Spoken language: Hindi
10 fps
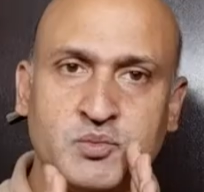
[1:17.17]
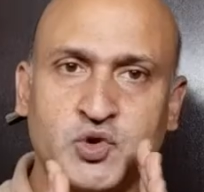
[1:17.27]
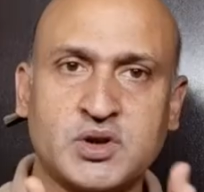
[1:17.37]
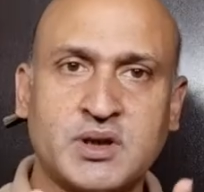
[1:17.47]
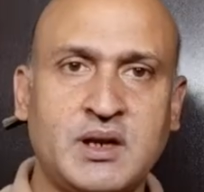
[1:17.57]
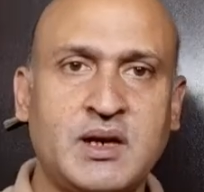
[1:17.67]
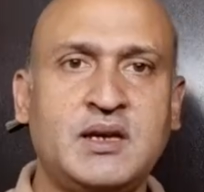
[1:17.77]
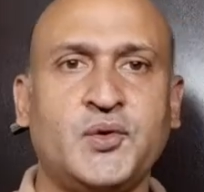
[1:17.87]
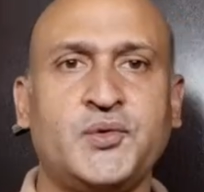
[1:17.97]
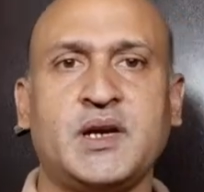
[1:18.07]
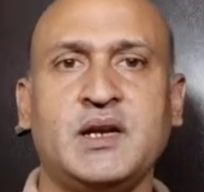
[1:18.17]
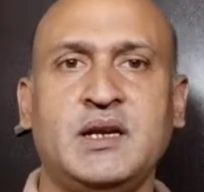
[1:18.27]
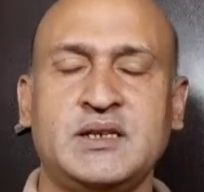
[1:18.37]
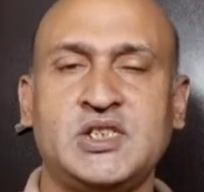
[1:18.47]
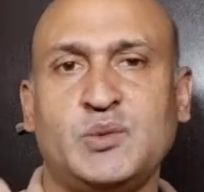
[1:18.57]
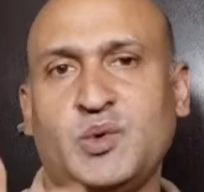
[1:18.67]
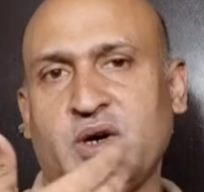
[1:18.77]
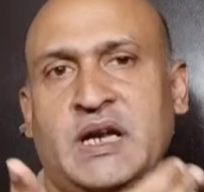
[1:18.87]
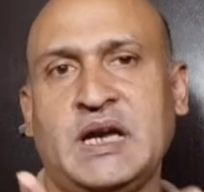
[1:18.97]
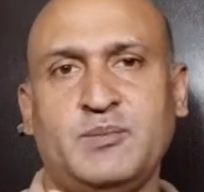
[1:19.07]
मुश्किल नहीं है उनके लिए अजीब व
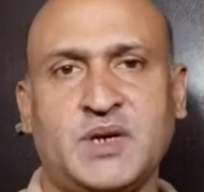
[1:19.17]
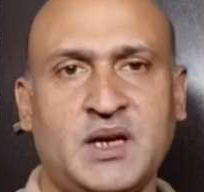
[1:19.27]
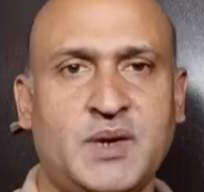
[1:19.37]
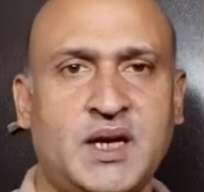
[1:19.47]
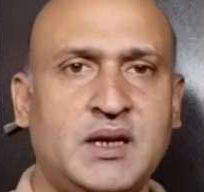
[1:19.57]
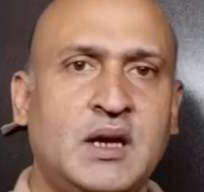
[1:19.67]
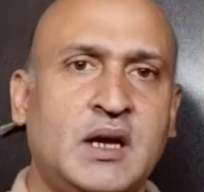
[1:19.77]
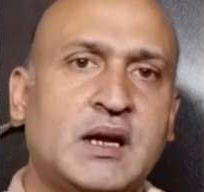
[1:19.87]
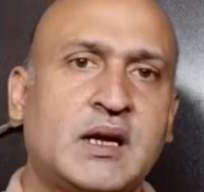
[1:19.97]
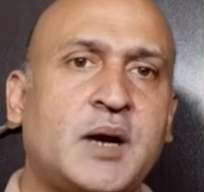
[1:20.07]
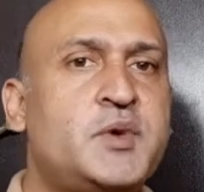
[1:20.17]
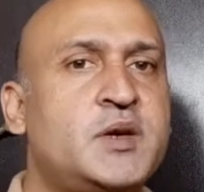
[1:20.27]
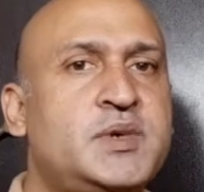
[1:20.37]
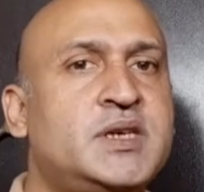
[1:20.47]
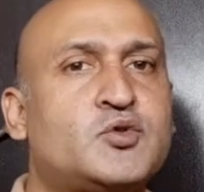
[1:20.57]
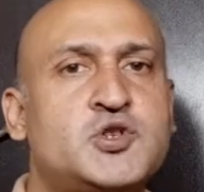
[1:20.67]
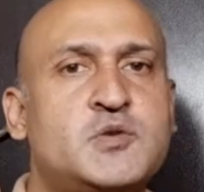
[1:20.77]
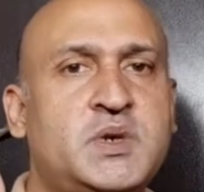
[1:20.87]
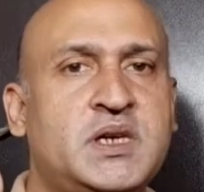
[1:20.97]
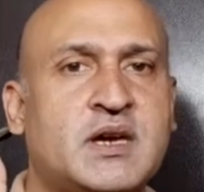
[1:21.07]
गरीब टीम है कभी भी कुछ
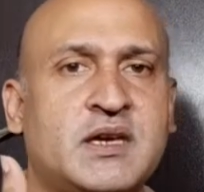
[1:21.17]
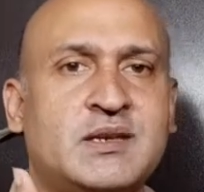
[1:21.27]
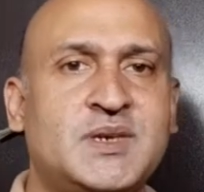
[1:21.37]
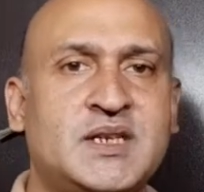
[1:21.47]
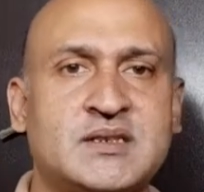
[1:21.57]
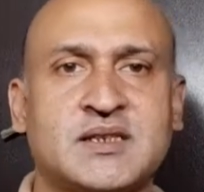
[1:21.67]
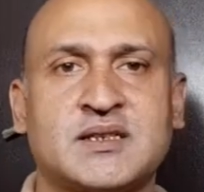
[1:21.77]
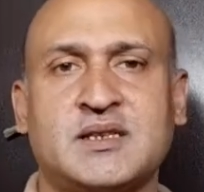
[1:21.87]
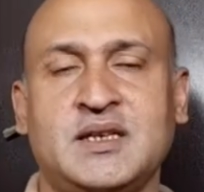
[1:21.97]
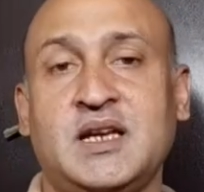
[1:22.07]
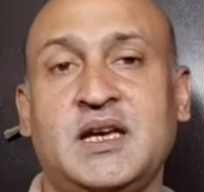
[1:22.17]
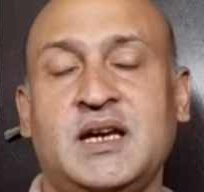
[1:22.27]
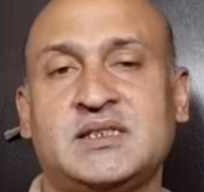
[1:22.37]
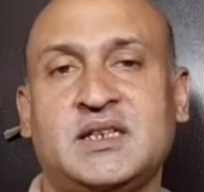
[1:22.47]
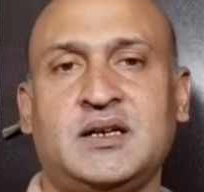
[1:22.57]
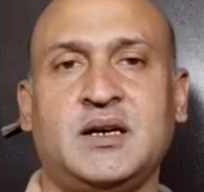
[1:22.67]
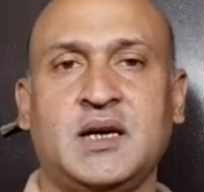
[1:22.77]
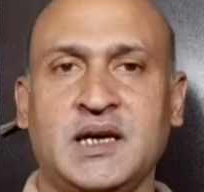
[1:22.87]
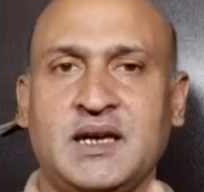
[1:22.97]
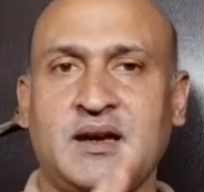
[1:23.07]
भी कहीं भी कर सकती है लिहाजा
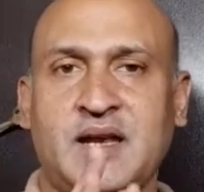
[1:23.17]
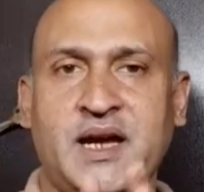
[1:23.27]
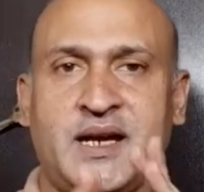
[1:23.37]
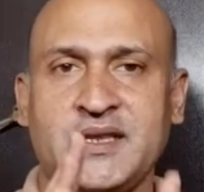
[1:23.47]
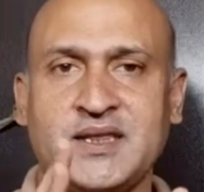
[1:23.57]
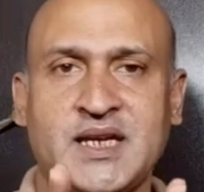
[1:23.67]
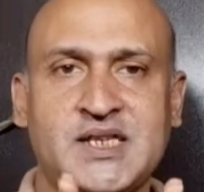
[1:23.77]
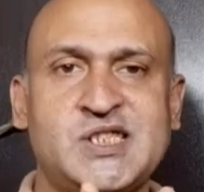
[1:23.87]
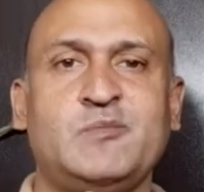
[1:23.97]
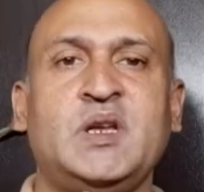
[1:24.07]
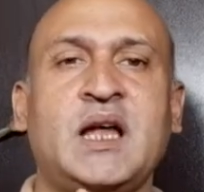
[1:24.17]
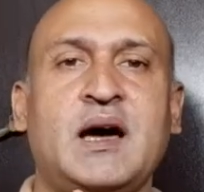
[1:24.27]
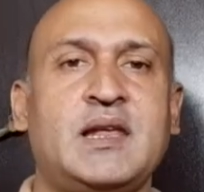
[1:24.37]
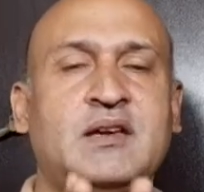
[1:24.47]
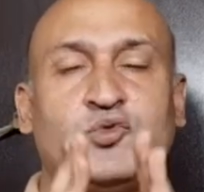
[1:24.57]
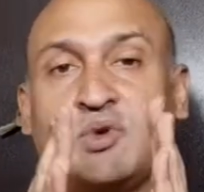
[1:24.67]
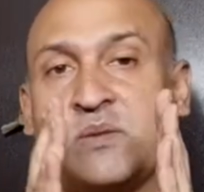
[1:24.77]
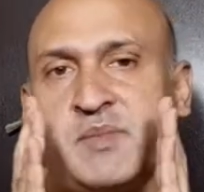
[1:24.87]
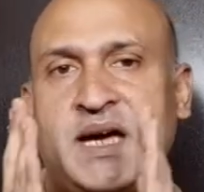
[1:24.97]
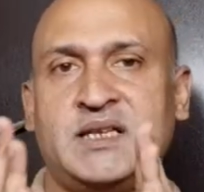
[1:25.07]
इंग्लैंड इतना इजी भी ना ले क्योंकि
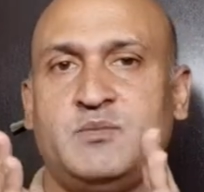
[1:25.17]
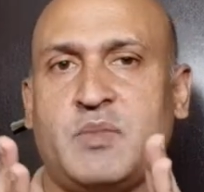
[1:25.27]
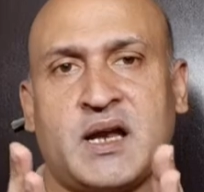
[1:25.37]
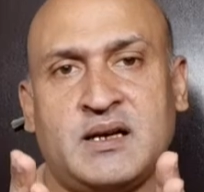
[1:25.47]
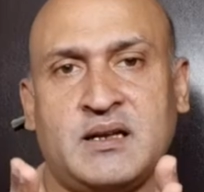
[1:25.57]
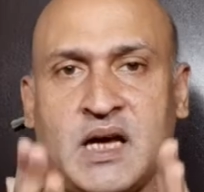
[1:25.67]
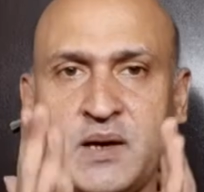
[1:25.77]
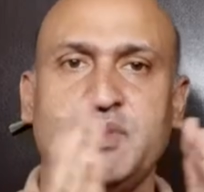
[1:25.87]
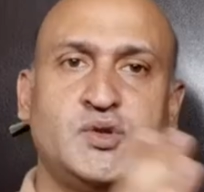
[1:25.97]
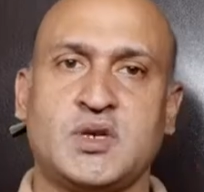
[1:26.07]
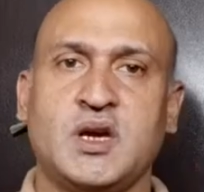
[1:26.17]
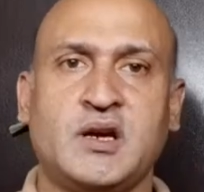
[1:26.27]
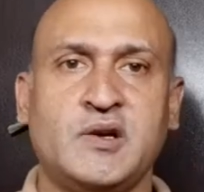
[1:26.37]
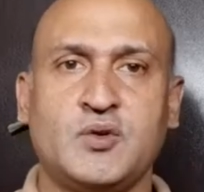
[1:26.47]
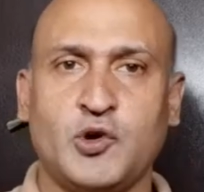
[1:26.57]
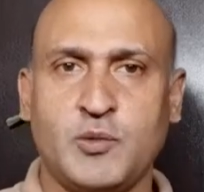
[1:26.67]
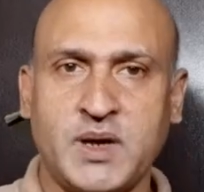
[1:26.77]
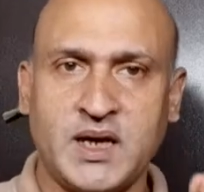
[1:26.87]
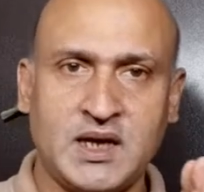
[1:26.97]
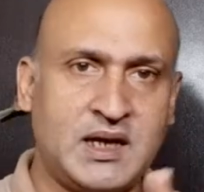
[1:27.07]
मैच बहरहाल अभी उसके कंट्रोल में
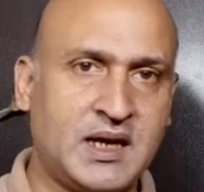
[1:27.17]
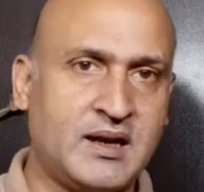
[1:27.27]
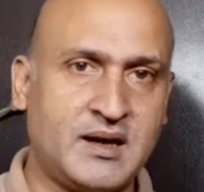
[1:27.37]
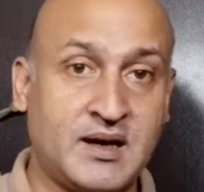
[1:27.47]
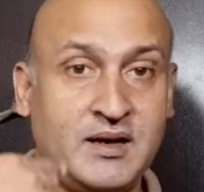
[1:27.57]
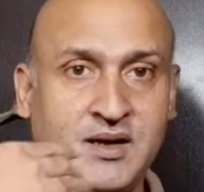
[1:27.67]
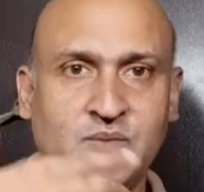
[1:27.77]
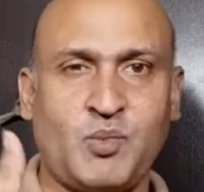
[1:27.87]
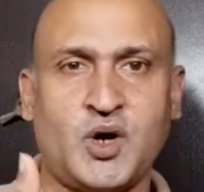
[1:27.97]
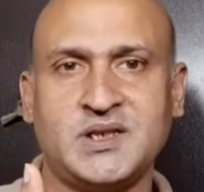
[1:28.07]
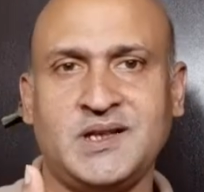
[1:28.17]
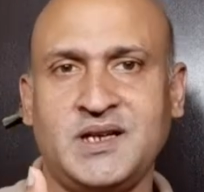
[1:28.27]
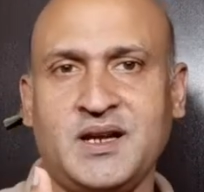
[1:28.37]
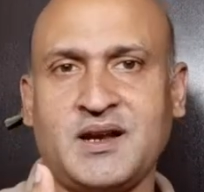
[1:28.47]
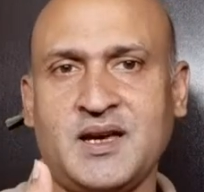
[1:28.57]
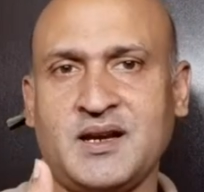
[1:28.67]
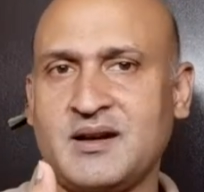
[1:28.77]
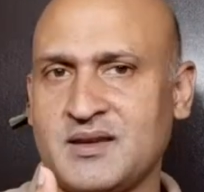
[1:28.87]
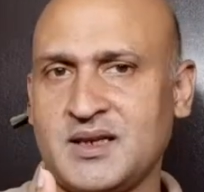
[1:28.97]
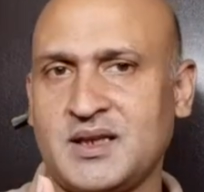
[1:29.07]
है लेकिन अगर इनिंग बहुत जल्दी डिक्लेयर
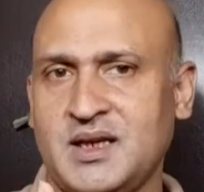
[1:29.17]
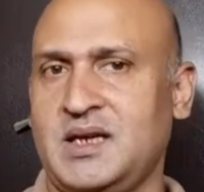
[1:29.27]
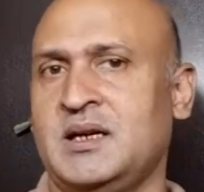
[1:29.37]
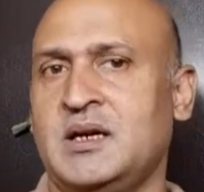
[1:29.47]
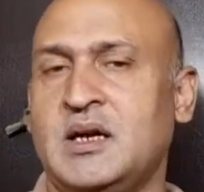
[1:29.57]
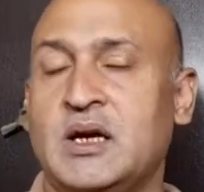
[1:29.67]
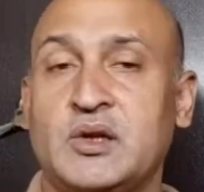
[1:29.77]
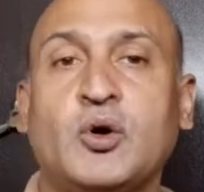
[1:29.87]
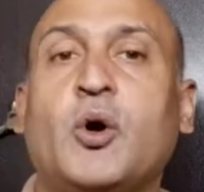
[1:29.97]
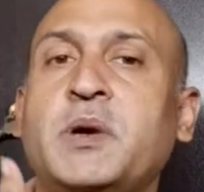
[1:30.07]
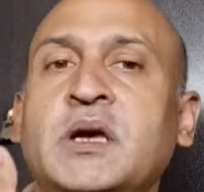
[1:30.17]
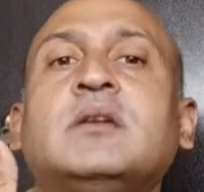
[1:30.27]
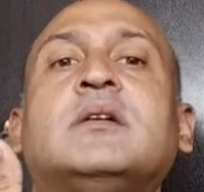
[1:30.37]
कर देते हैं तो भी